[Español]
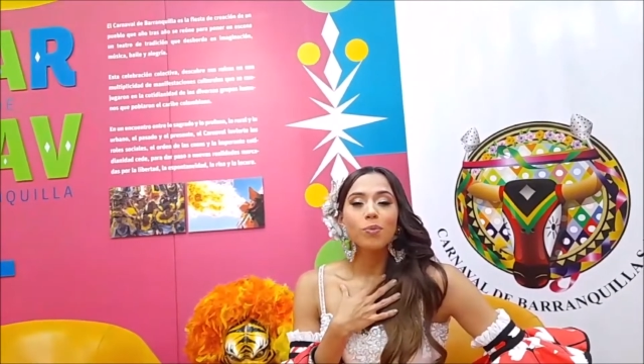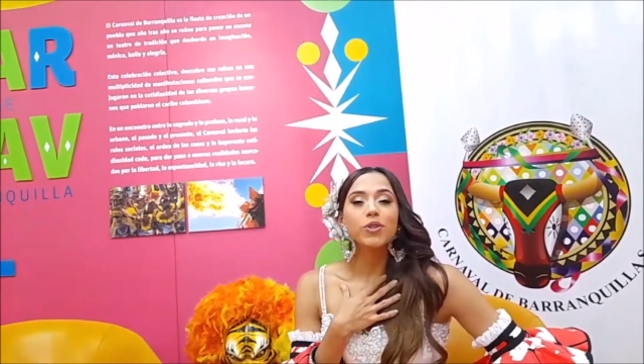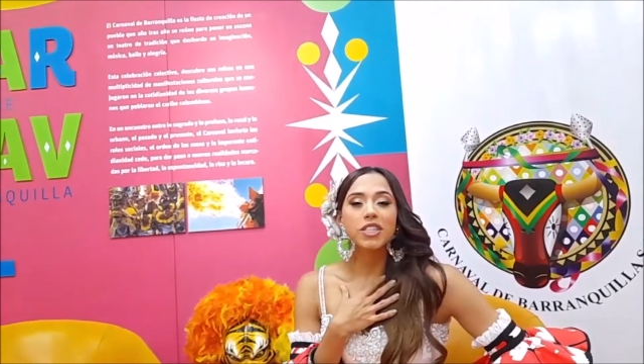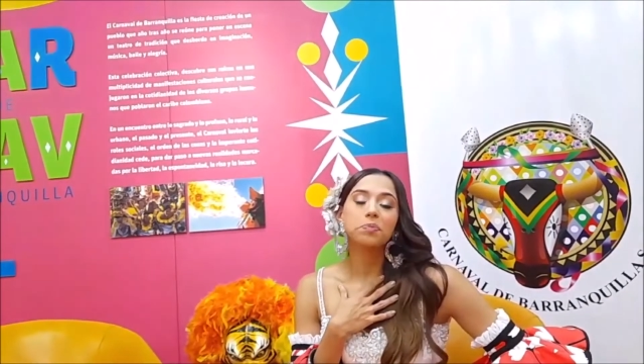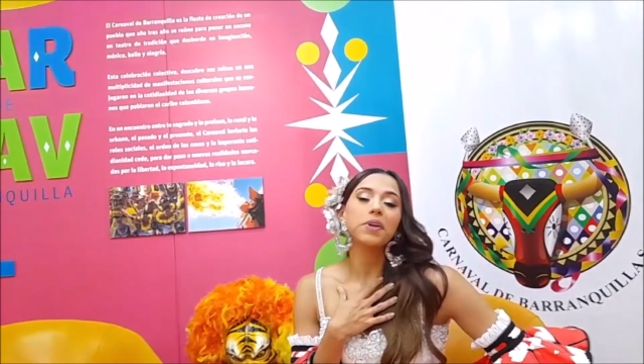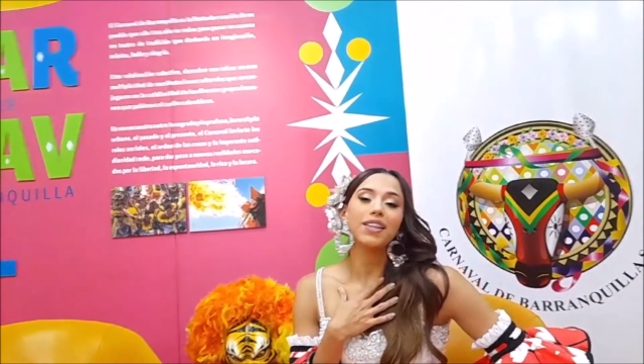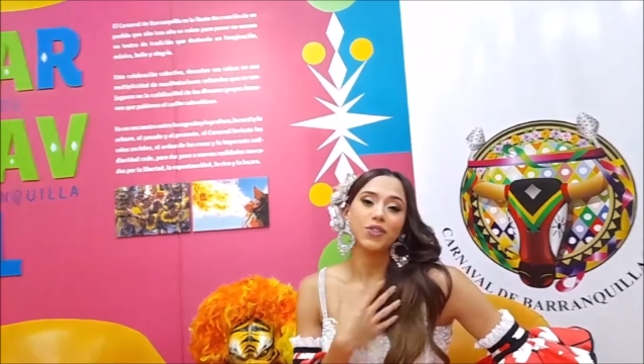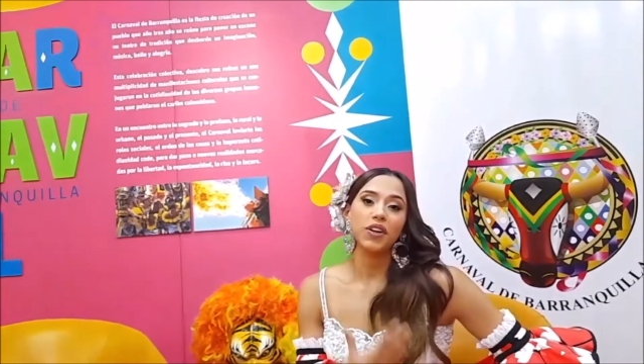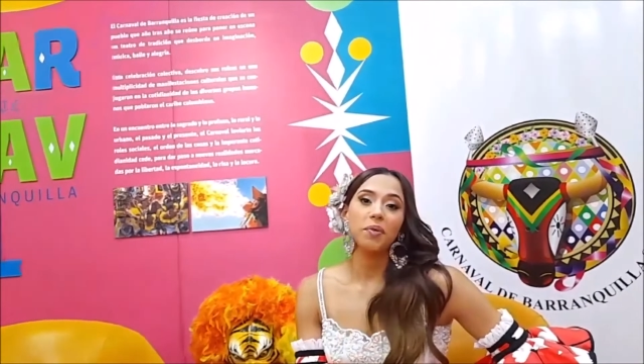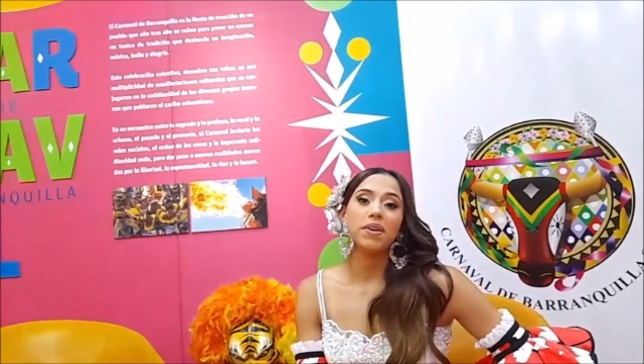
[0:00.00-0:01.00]
mucha
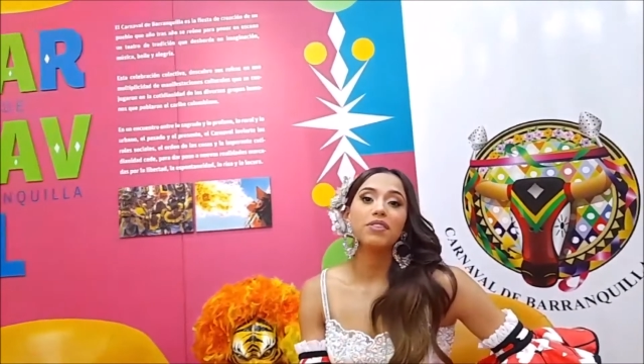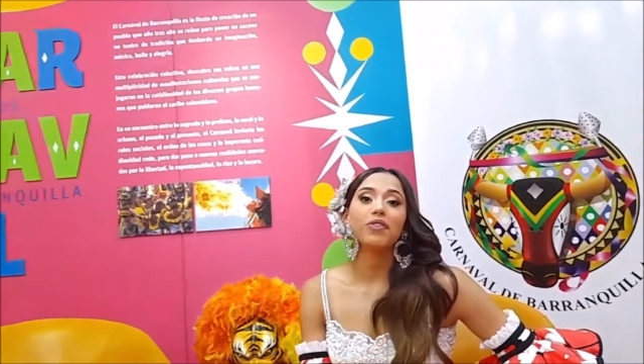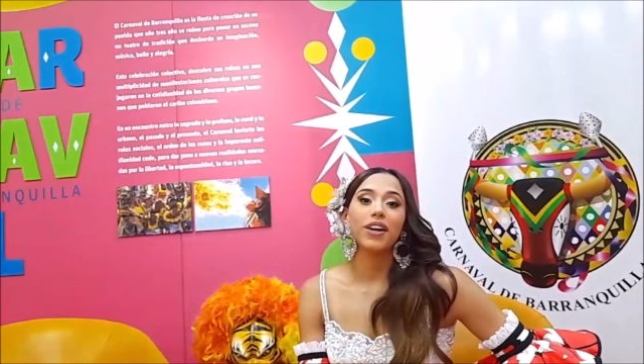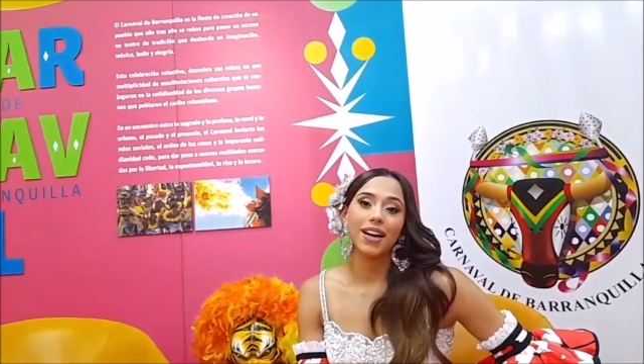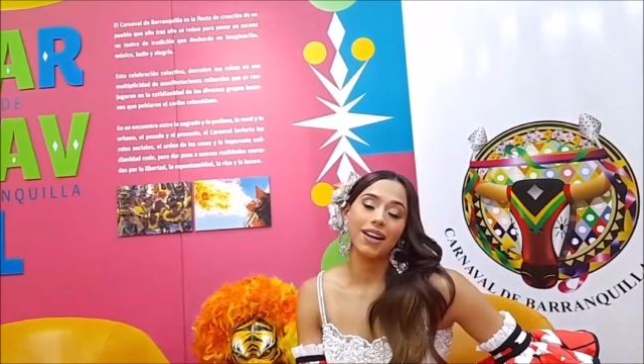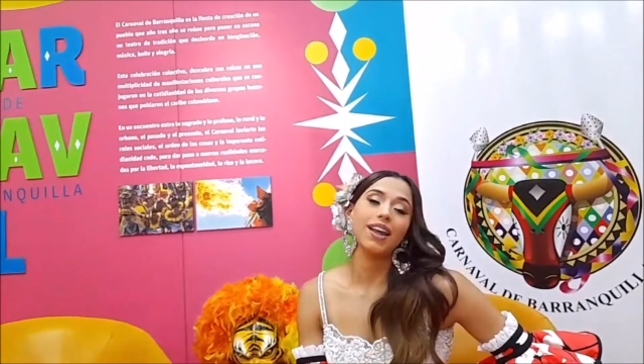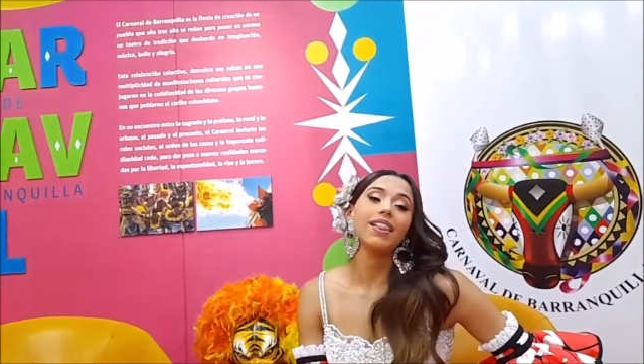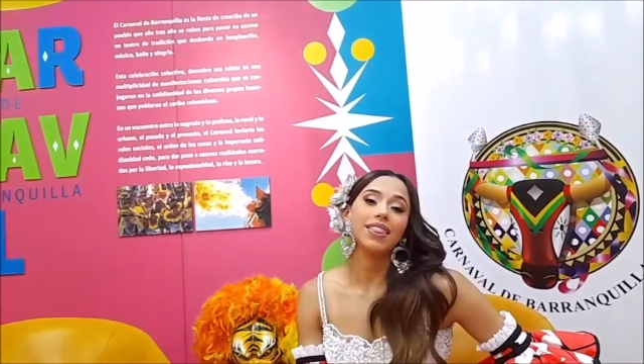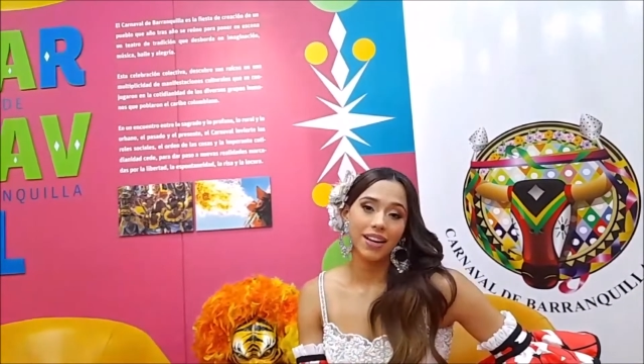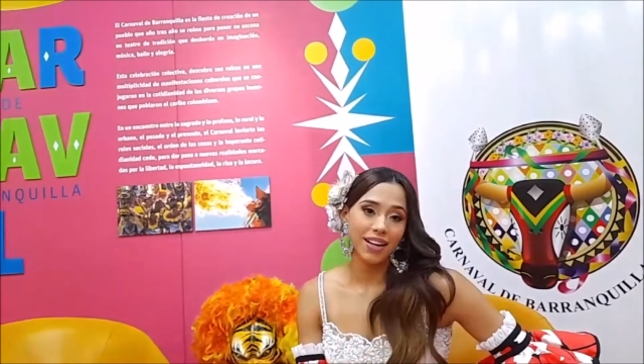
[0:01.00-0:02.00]
inspiración en mí fue la reina
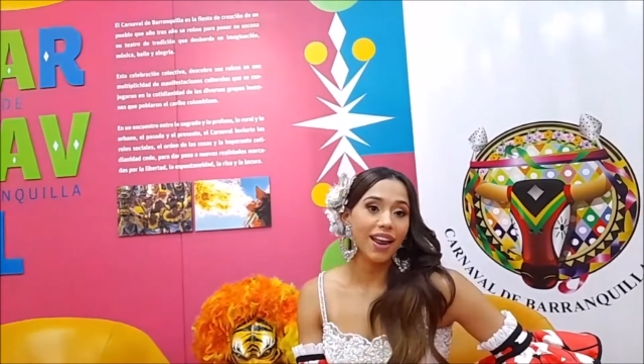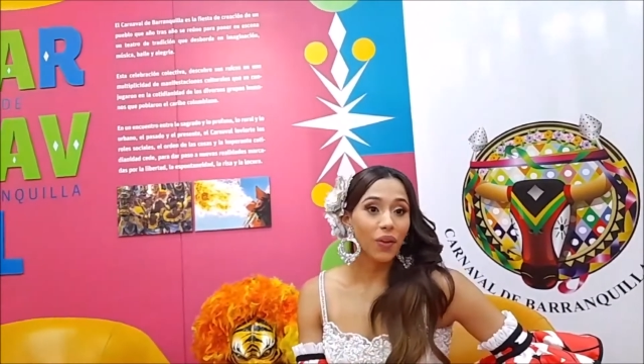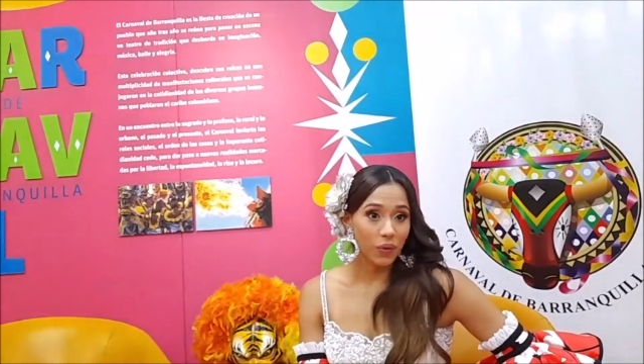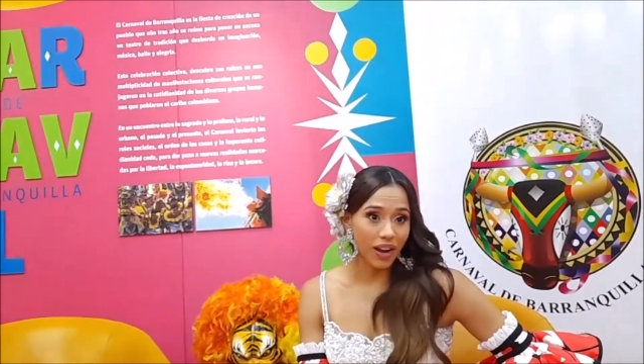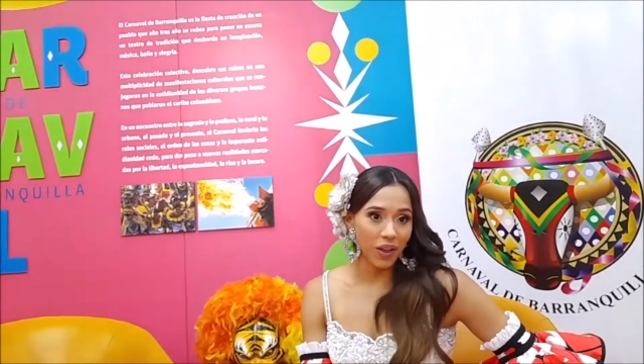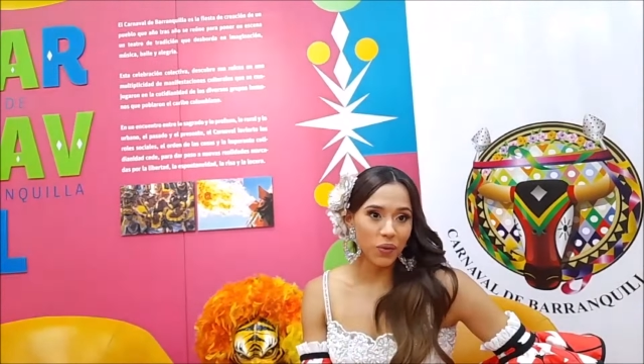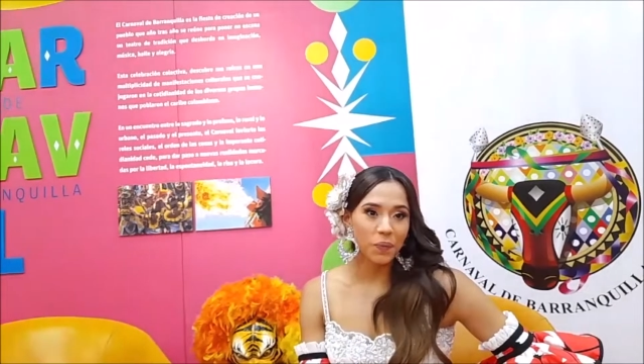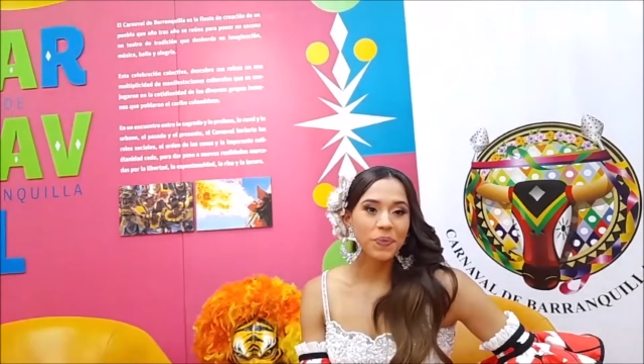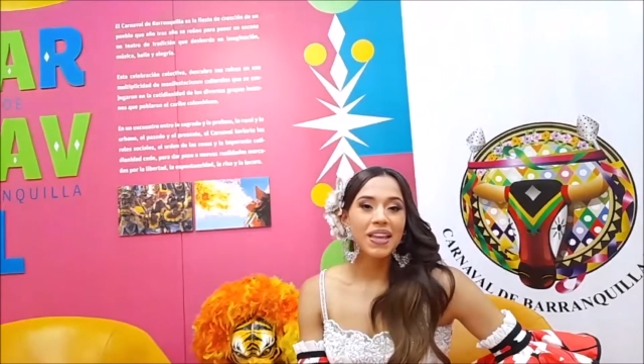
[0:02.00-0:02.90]
Daniela Donado